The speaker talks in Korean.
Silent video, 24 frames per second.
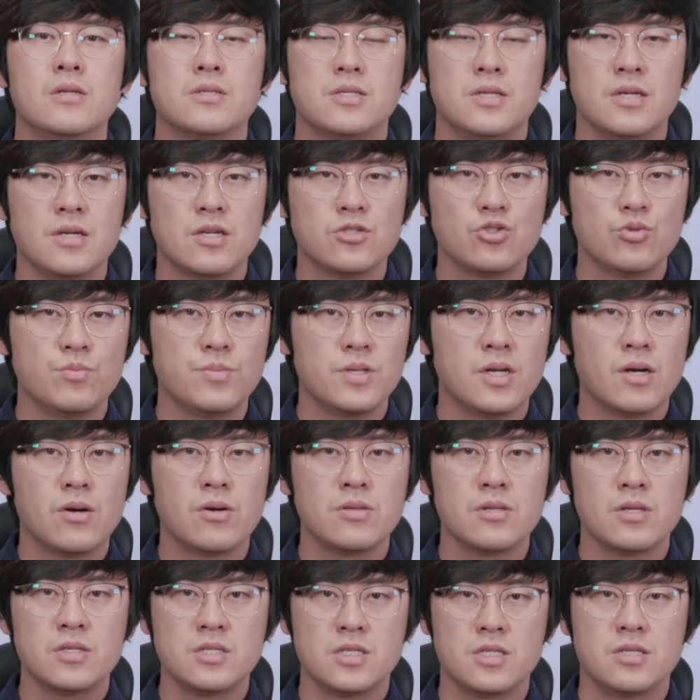제가 준비한
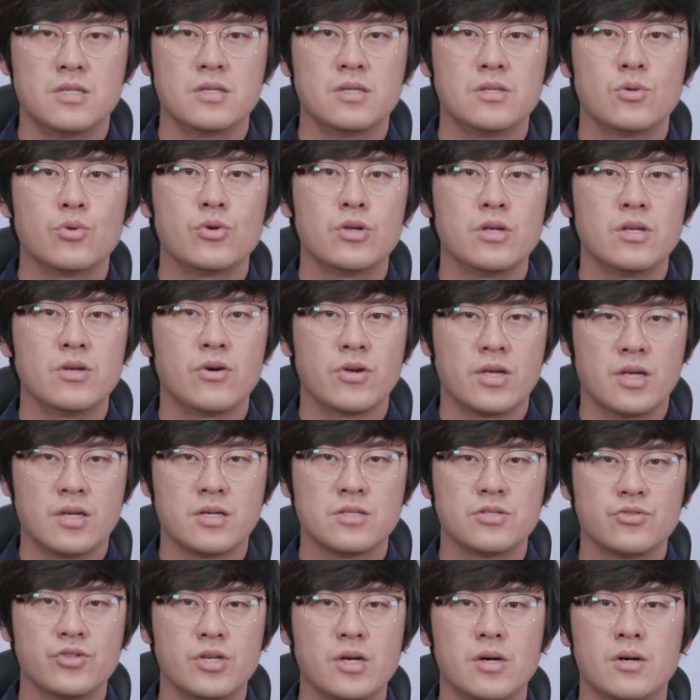컨텐츠는 오늘
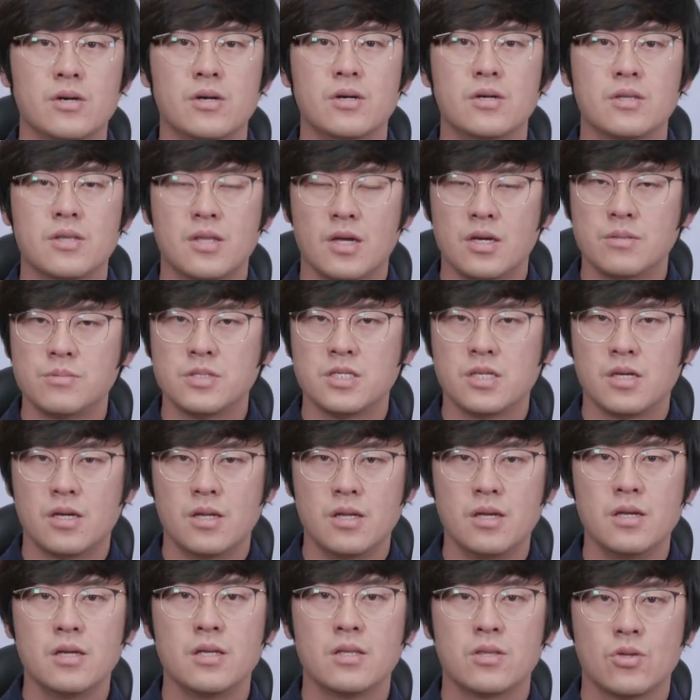여기까지고요. 다음
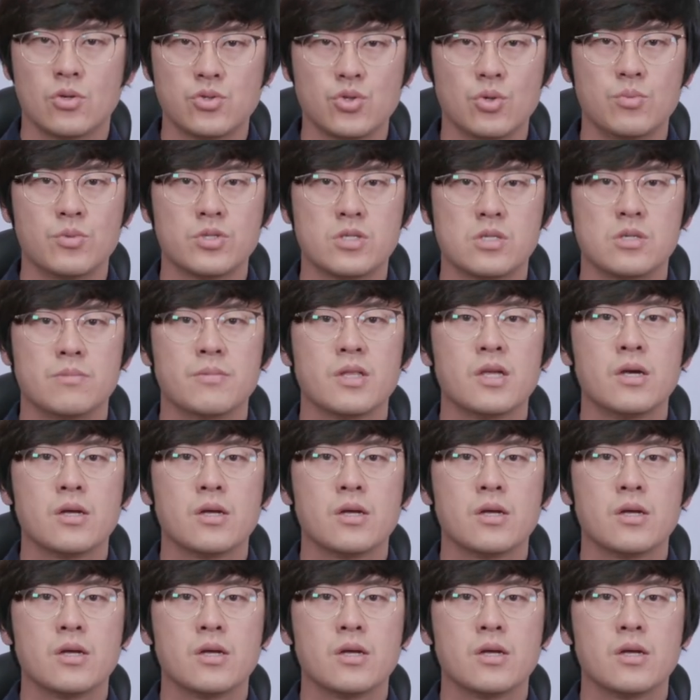시간에 더 좋은 모습,